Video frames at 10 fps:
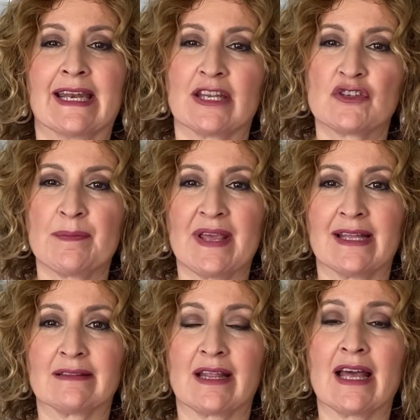il
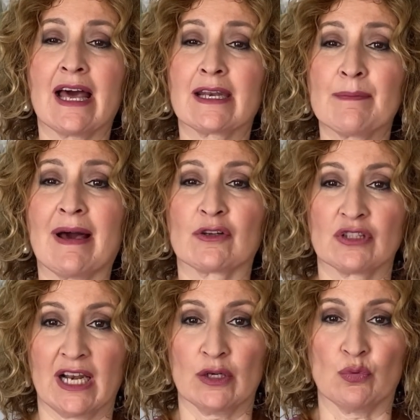recipiente al riparo
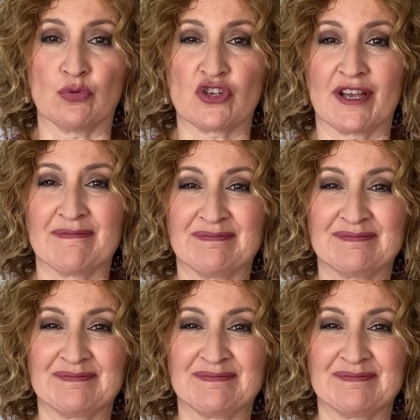dalla luce.